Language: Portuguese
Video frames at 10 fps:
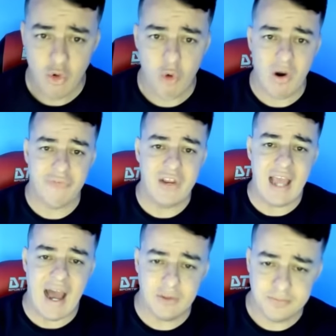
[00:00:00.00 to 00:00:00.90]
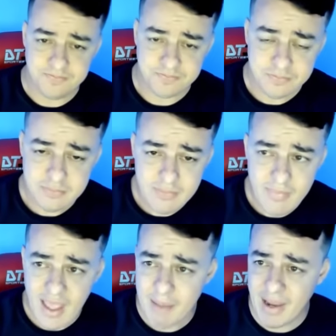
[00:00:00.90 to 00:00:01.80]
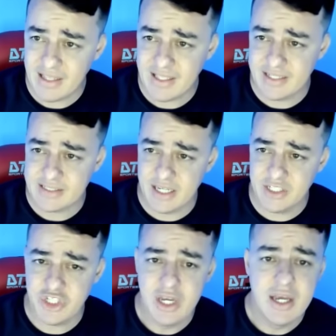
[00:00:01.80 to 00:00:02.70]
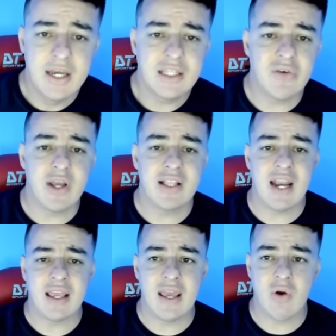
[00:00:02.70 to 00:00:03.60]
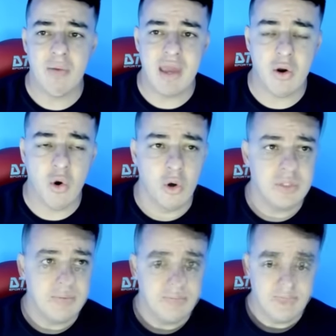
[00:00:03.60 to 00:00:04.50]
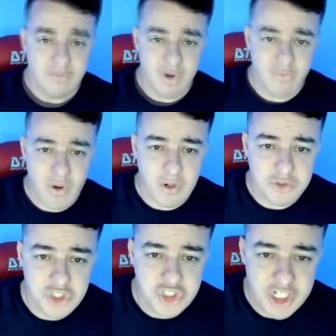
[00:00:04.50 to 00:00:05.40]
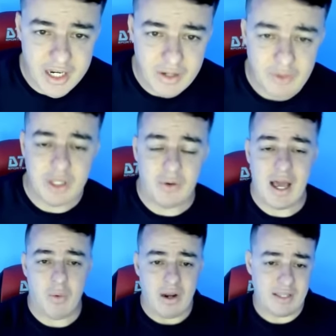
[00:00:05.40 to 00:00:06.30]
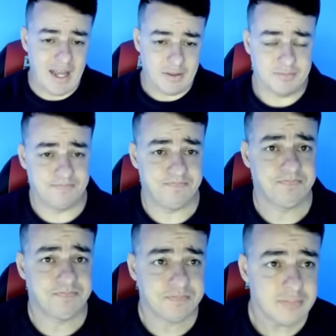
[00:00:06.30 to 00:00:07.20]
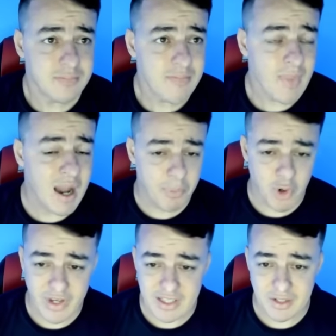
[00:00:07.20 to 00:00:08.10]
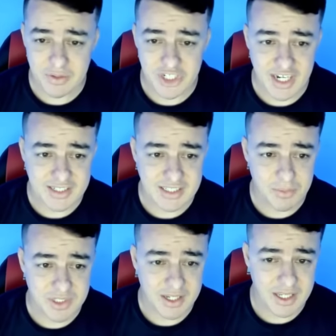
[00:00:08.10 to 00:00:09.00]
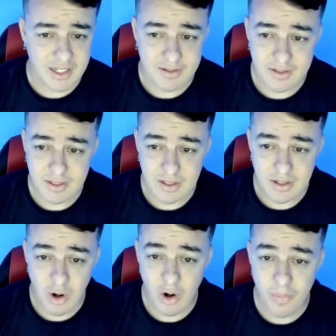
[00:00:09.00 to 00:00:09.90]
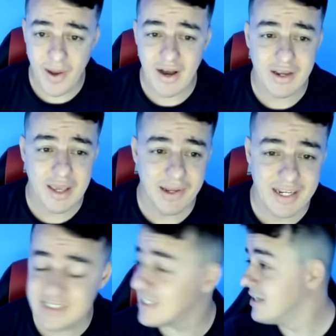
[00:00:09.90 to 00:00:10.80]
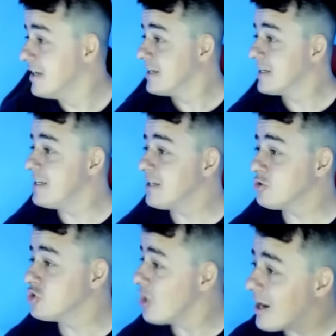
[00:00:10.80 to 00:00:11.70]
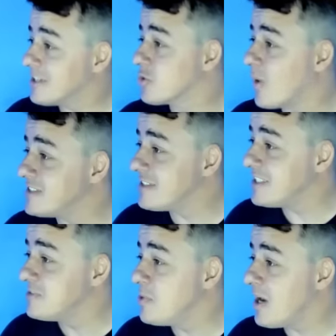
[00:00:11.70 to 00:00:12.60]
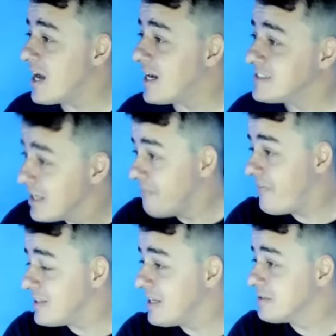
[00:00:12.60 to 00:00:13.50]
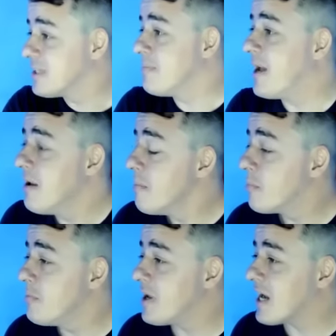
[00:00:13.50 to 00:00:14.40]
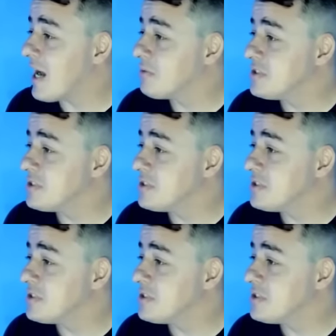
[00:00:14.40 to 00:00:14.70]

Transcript: como afiliado. É bem interessante. Então vou entrar aqui com a minha conta. Vamos ver quanto de dinheirinho eu tenho lá guardado? Aproveitando que já estamos aqui. Opa, que beleza! 500 dólares, quase 3 mil reais, vendendo também para o mercado do